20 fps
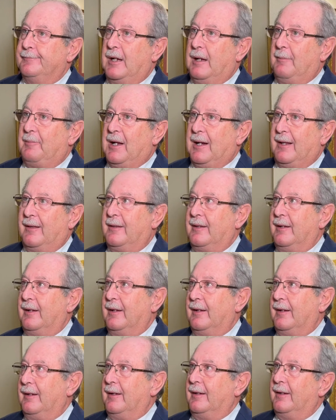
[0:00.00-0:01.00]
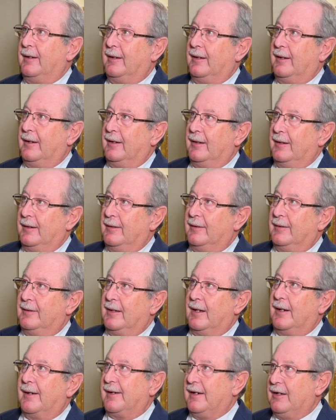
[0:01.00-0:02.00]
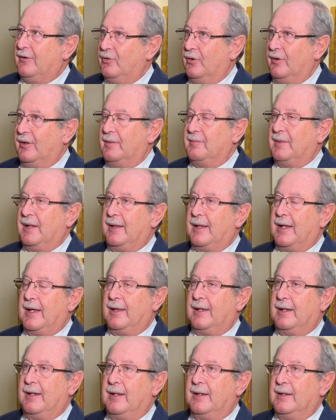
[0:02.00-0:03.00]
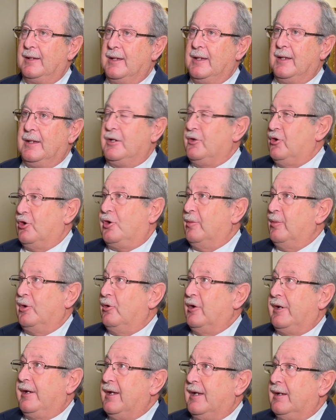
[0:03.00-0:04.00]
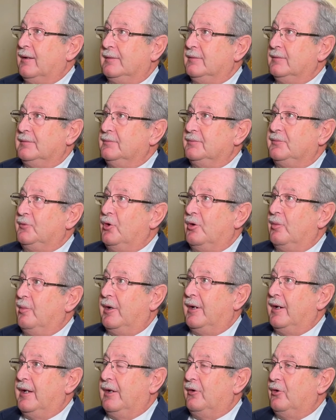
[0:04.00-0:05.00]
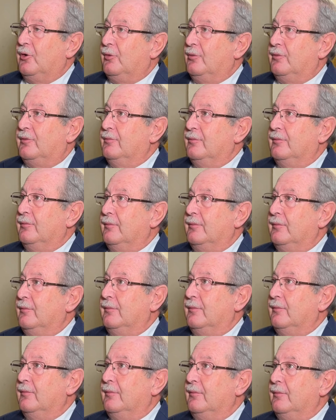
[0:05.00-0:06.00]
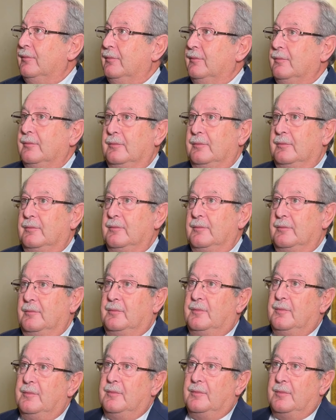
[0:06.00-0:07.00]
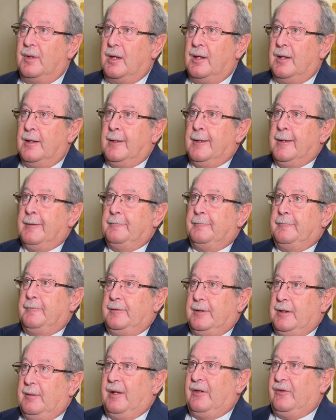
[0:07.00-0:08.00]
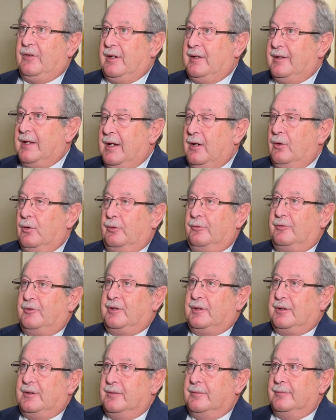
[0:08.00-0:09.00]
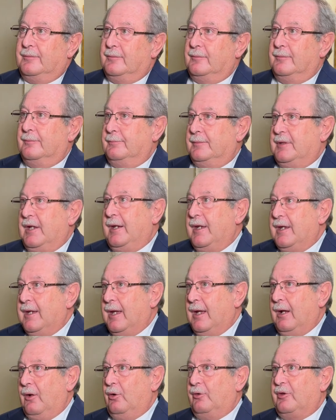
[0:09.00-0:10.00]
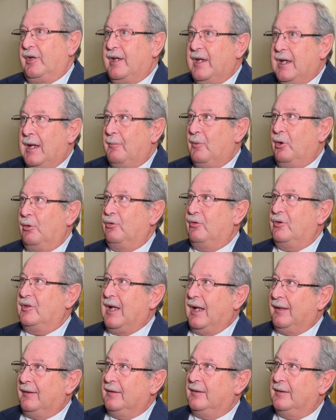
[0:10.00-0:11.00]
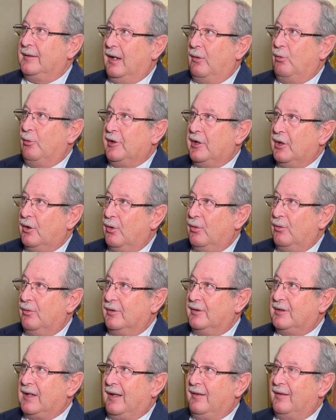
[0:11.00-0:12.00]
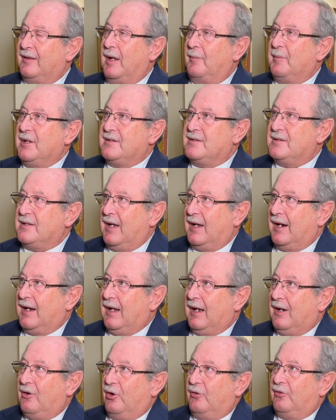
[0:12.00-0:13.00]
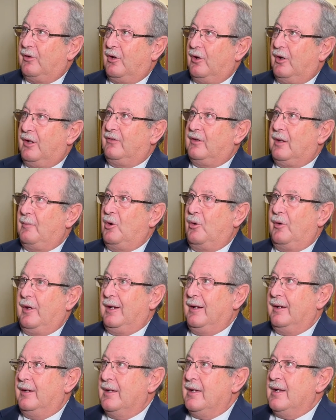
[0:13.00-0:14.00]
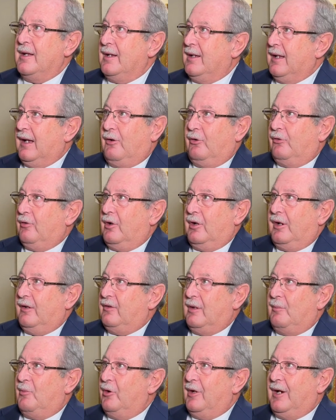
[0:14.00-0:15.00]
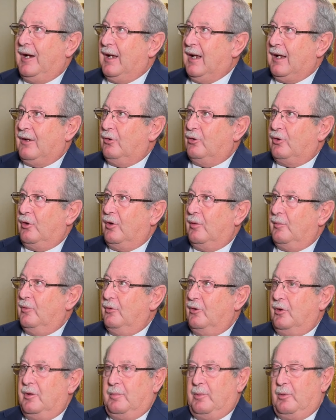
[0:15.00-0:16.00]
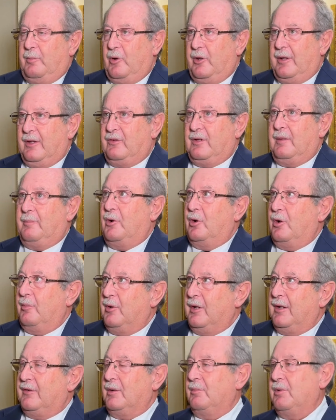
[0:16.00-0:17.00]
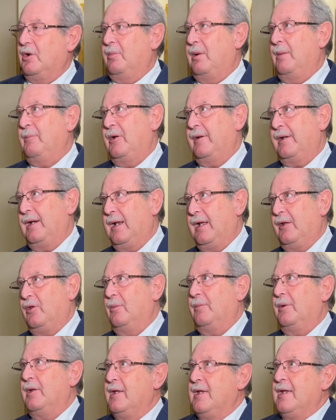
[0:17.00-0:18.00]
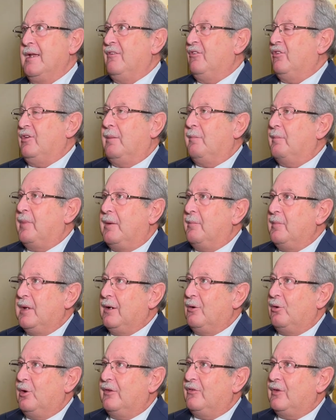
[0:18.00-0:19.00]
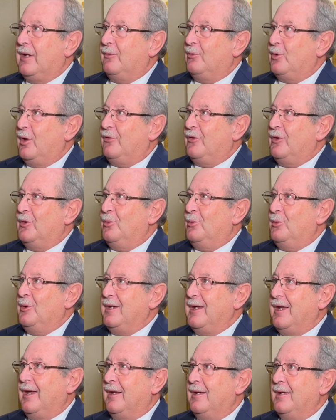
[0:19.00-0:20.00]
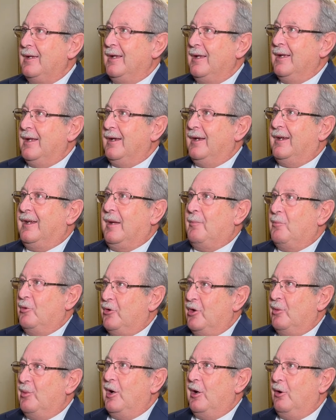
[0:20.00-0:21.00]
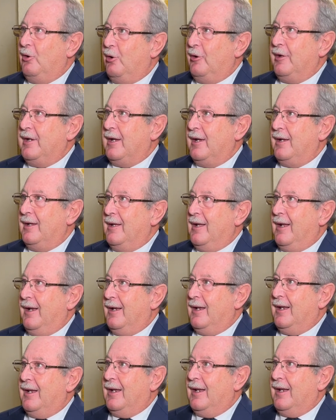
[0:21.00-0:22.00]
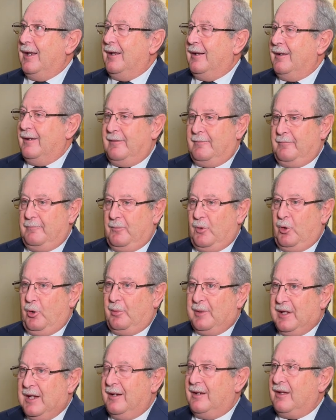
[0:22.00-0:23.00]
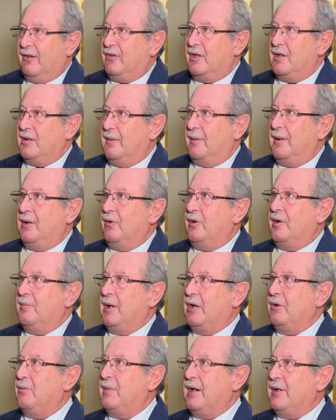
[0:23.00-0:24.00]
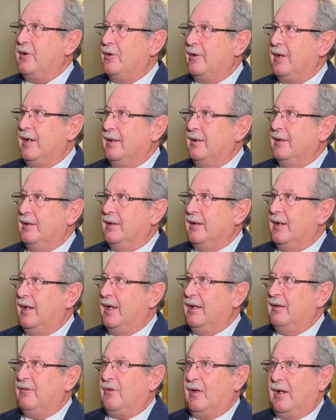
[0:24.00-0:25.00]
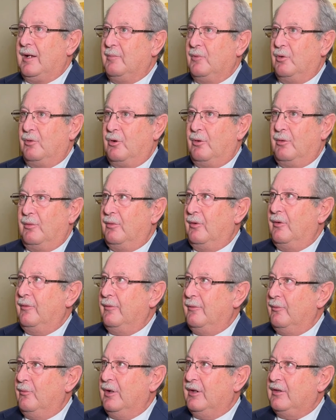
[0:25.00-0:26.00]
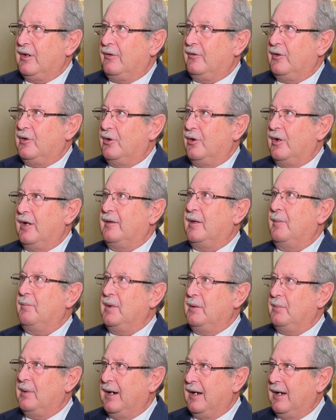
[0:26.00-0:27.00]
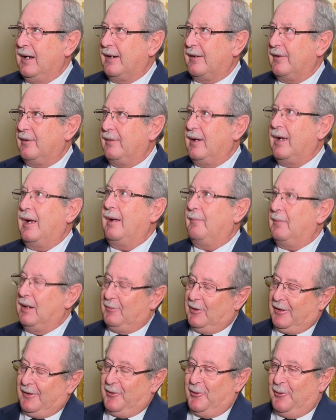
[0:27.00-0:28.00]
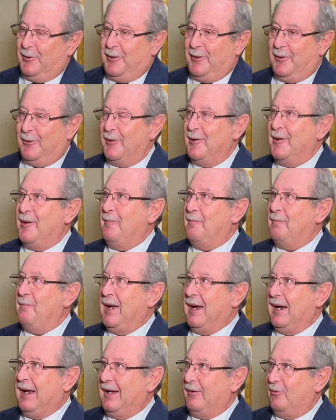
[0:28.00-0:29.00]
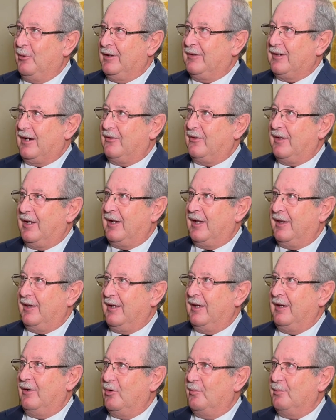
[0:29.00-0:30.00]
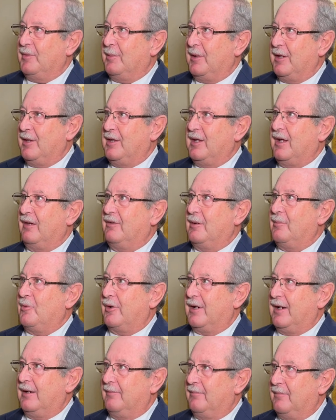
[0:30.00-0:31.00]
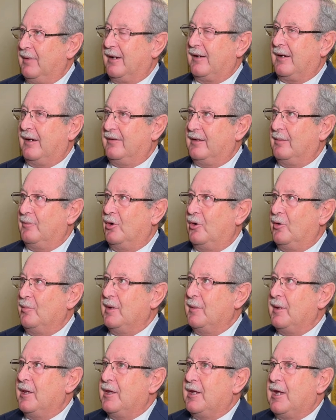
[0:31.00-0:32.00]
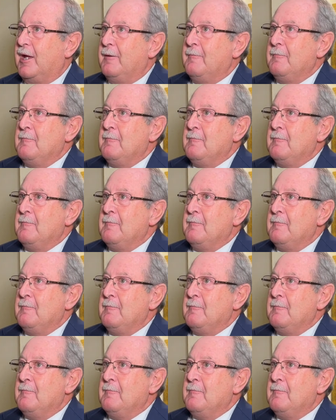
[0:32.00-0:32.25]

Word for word: aparte del resto de hermandades, y yo no me lo creía, yo no me lo creía, yo mm, iba a decir, tengo, mm, tenía o teníamos tanta unión, tanta amistad, que las cosas no las hacíamos en, las cosas no las hacíamos en claro, todo el mundo, oye, pues puede ser, pues no puede ser, bueno, vamos a arreglar esto. Siempre el miércoles santo ha sido un día que hemos llevado a gloria lo bien que se llevaban los hermanos mayores. ¿Eh? salimos con nuestras señoras, también van a, vamos a reunirnos, van a nuestras cenas de convivencia, hacemos, realizamos convivencia.